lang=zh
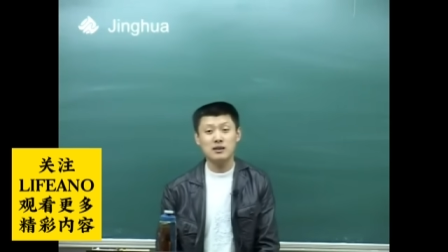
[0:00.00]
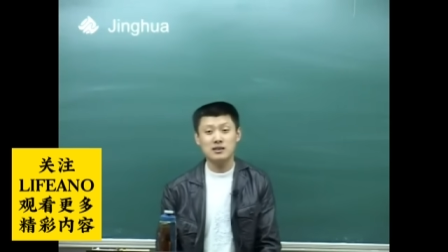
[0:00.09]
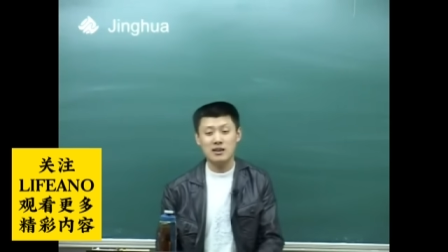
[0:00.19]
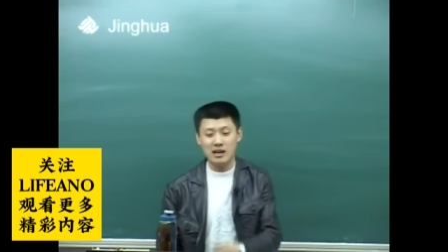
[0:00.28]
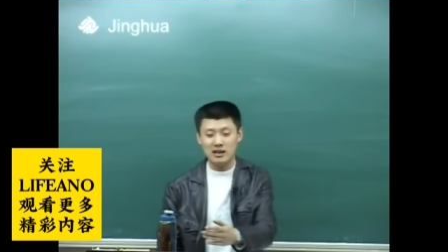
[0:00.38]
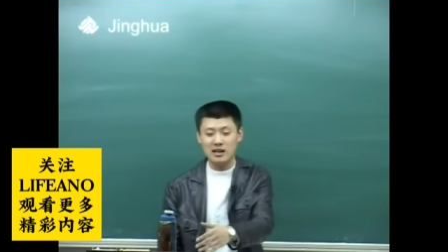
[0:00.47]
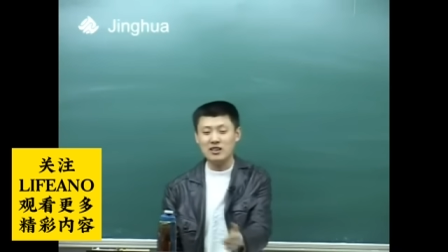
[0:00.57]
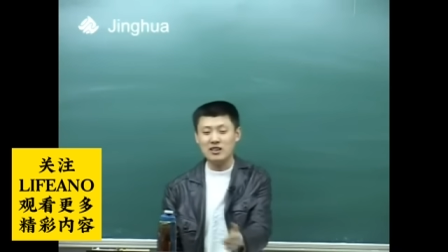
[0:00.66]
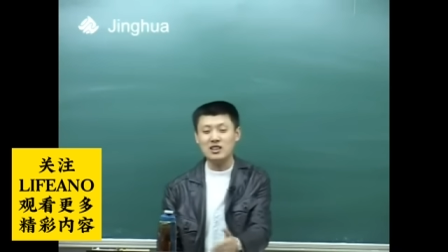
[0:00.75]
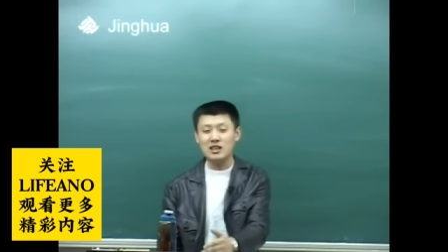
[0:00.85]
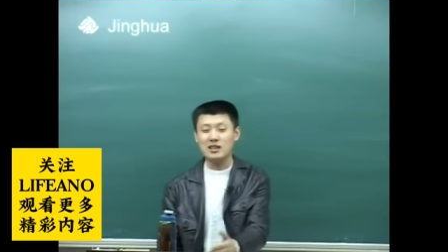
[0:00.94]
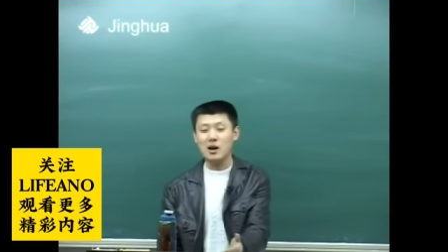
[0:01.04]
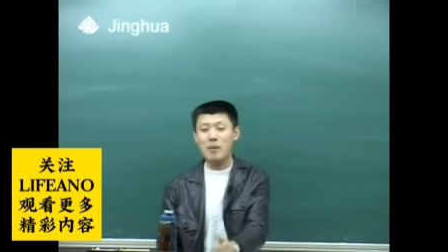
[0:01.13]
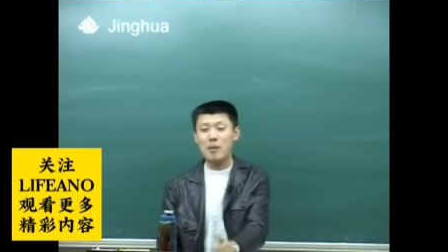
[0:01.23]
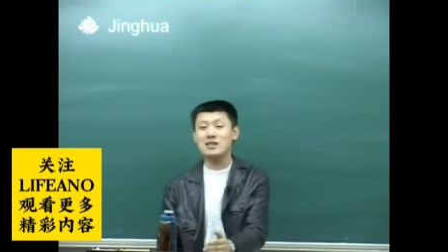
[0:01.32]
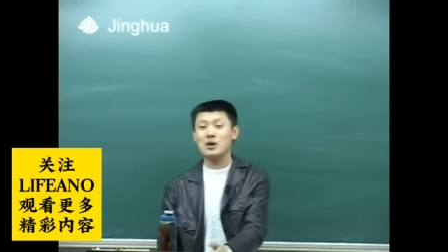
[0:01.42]
现在那那地铁叫
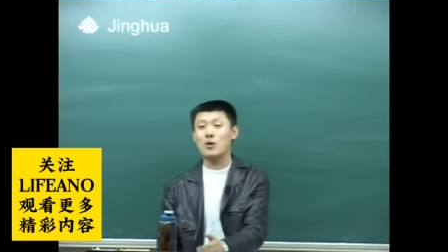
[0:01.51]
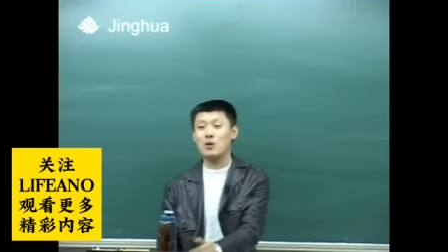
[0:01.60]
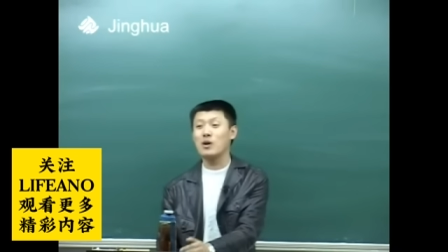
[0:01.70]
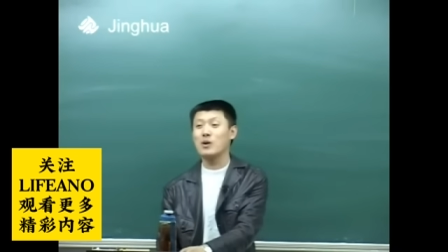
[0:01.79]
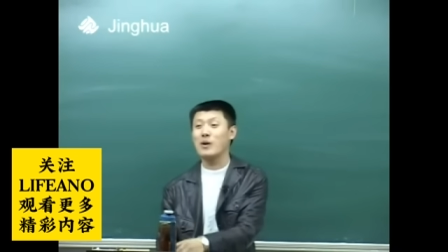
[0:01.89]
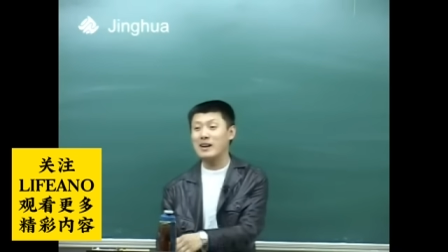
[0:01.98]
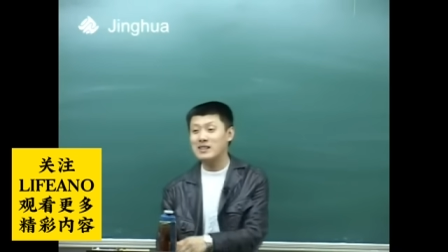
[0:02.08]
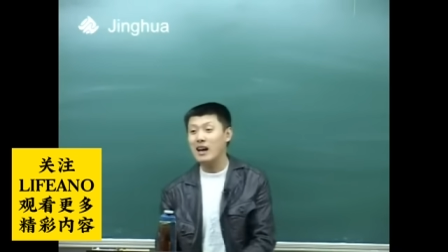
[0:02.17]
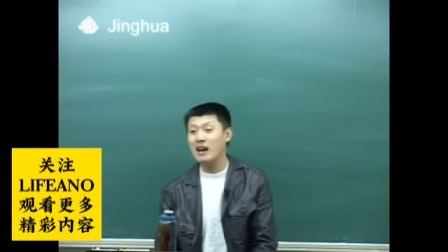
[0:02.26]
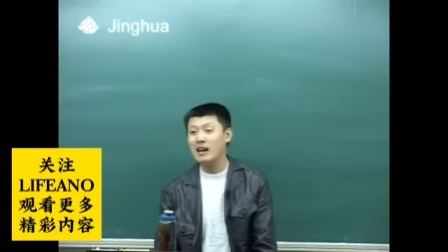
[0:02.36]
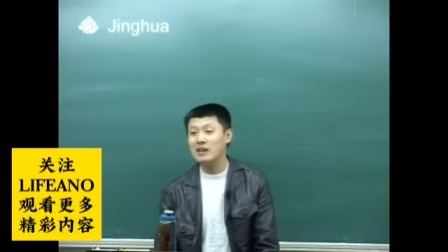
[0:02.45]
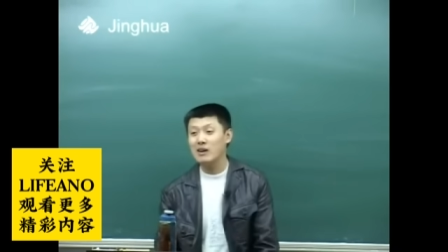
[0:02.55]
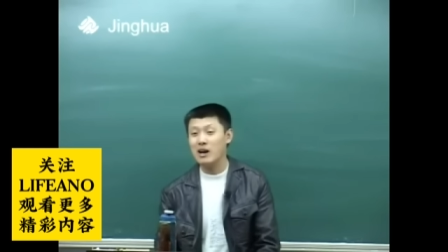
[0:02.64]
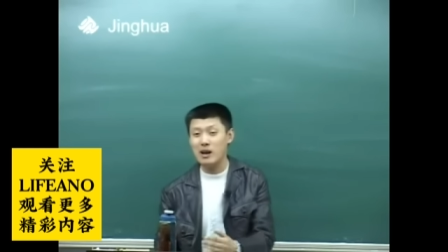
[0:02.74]
八角游乐园站，是吧？